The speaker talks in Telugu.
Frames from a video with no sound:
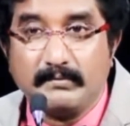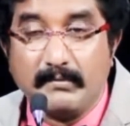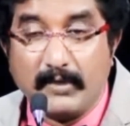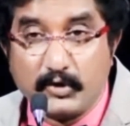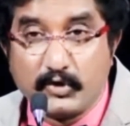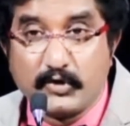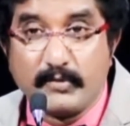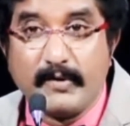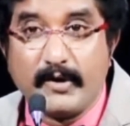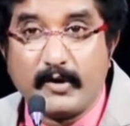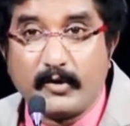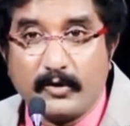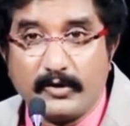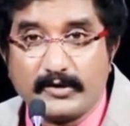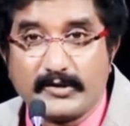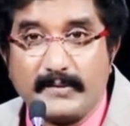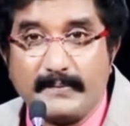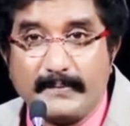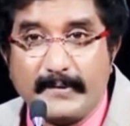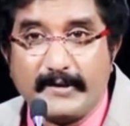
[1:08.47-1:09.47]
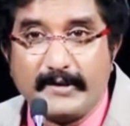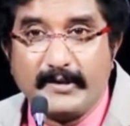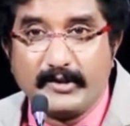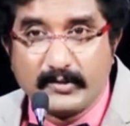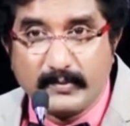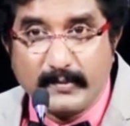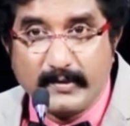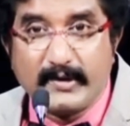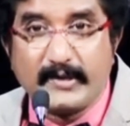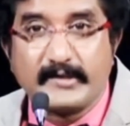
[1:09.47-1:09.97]
మంచి మార్కులు
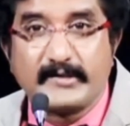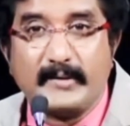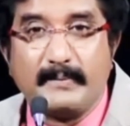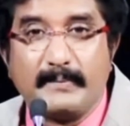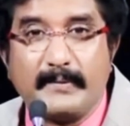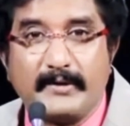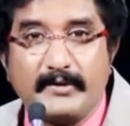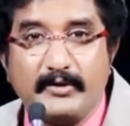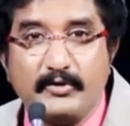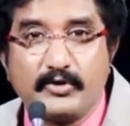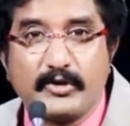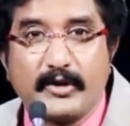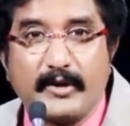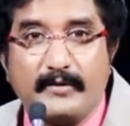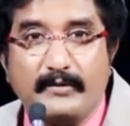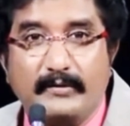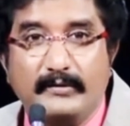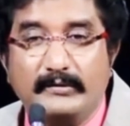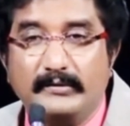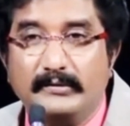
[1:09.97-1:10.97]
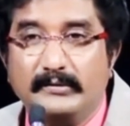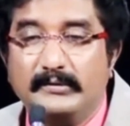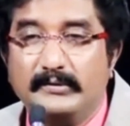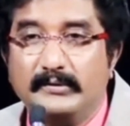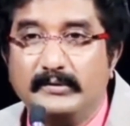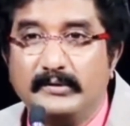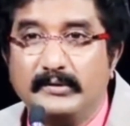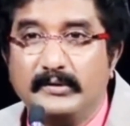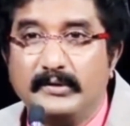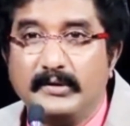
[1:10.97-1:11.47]
సంపాదించమంటే సంపాదించాను
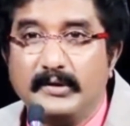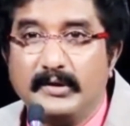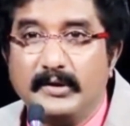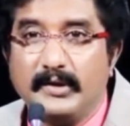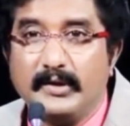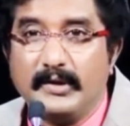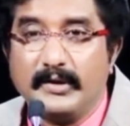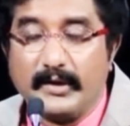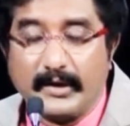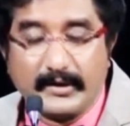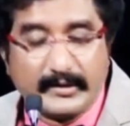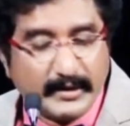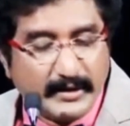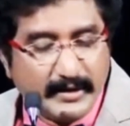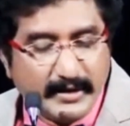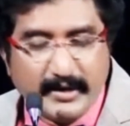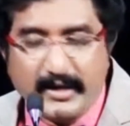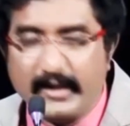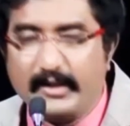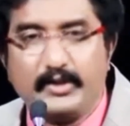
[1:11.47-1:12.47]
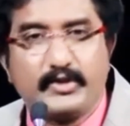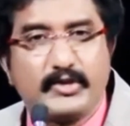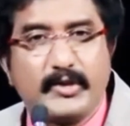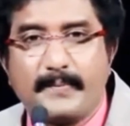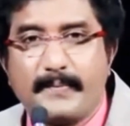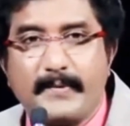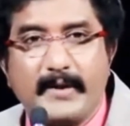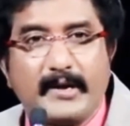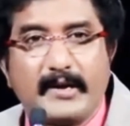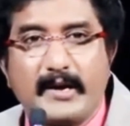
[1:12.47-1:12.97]
నా తండ్రి ఏది
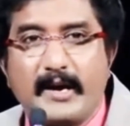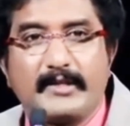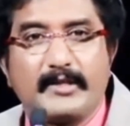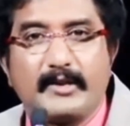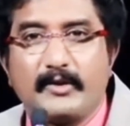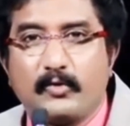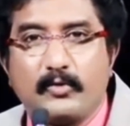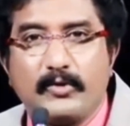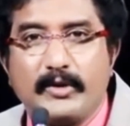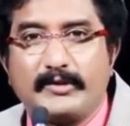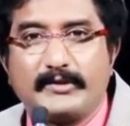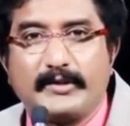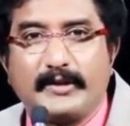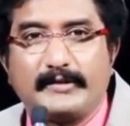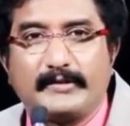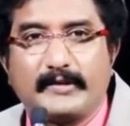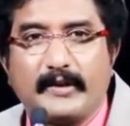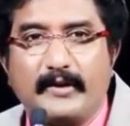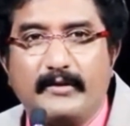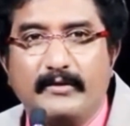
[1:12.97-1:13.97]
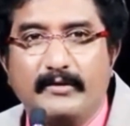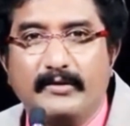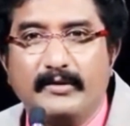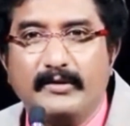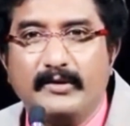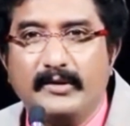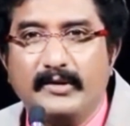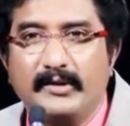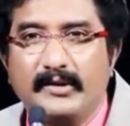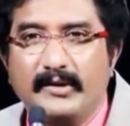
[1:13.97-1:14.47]
చెప్పినా కాదనకుండా చేశాను
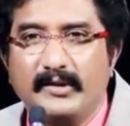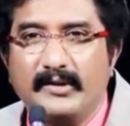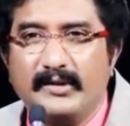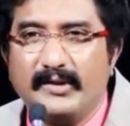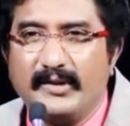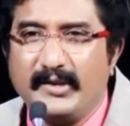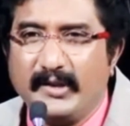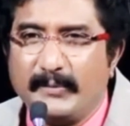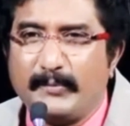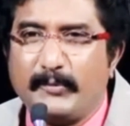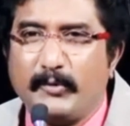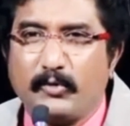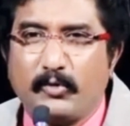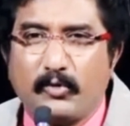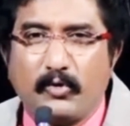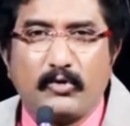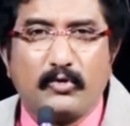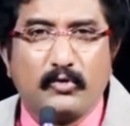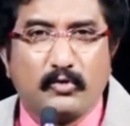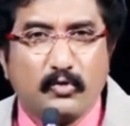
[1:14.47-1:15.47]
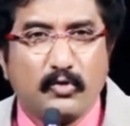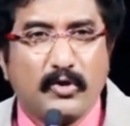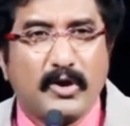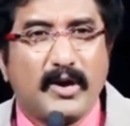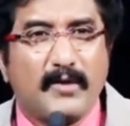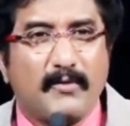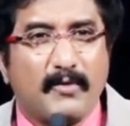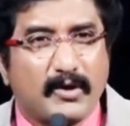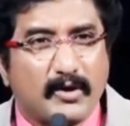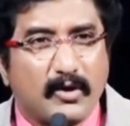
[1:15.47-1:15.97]
ఇప్పుడు
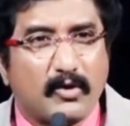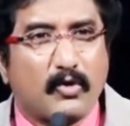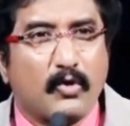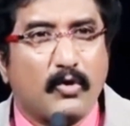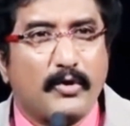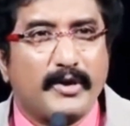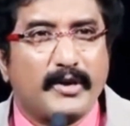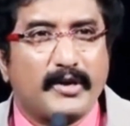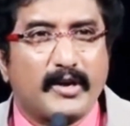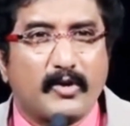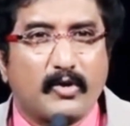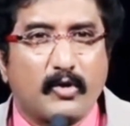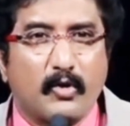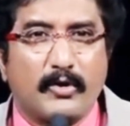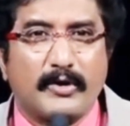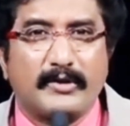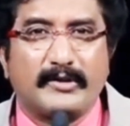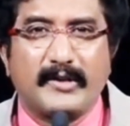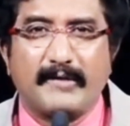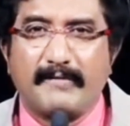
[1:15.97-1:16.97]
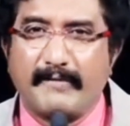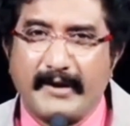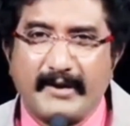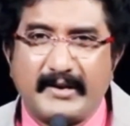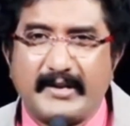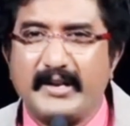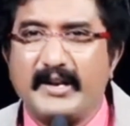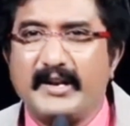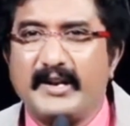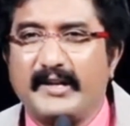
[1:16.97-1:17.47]
కొడుకుగా ఒక కోరిక కోరితే
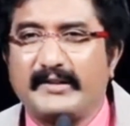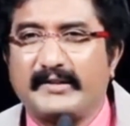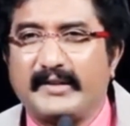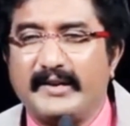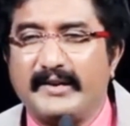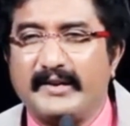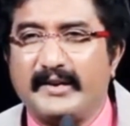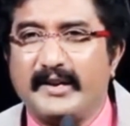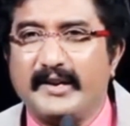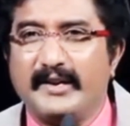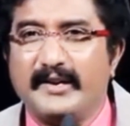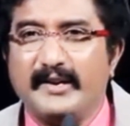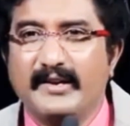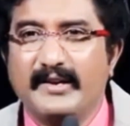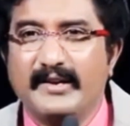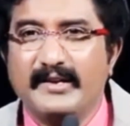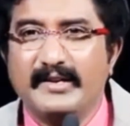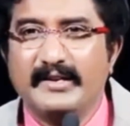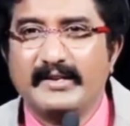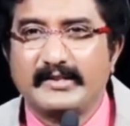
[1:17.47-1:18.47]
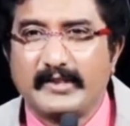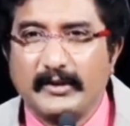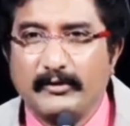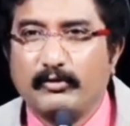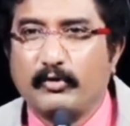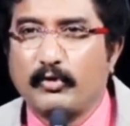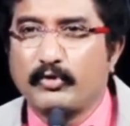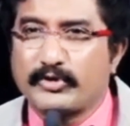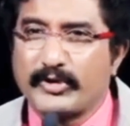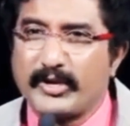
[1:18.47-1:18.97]
వెంటనే నా తండ్రి
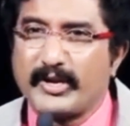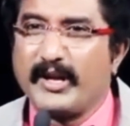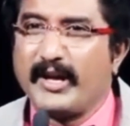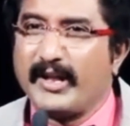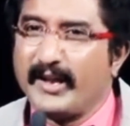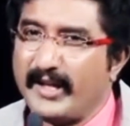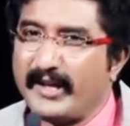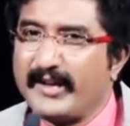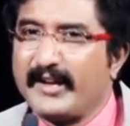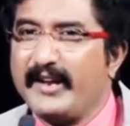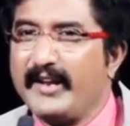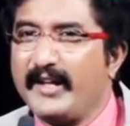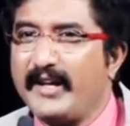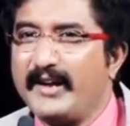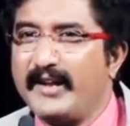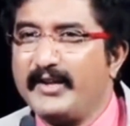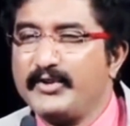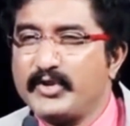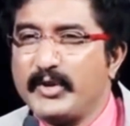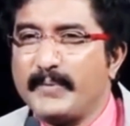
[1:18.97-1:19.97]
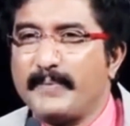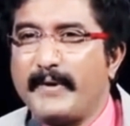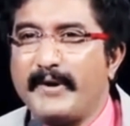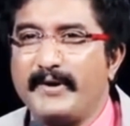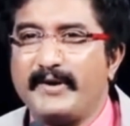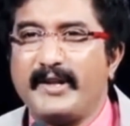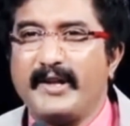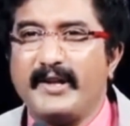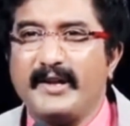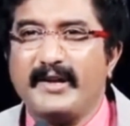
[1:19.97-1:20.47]
సంతోషంగా అలాగే నాన్న అని
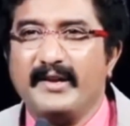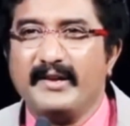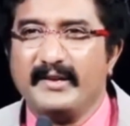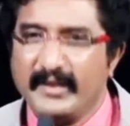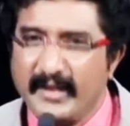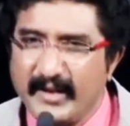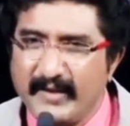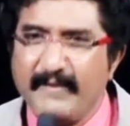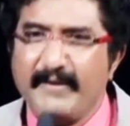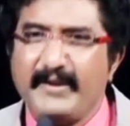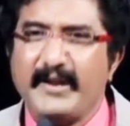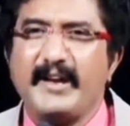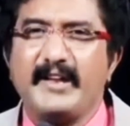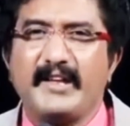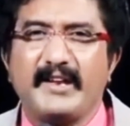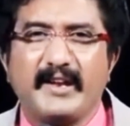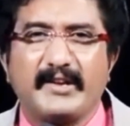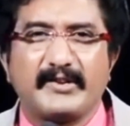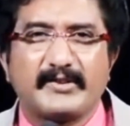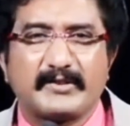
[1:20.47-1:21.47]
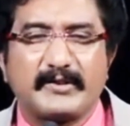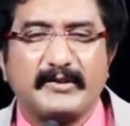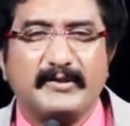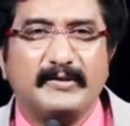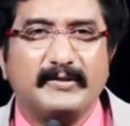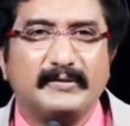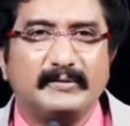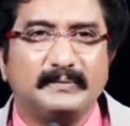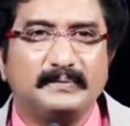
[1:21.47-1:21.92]
చెప్పంటే ఏమిటి ఆయనకి నష్టం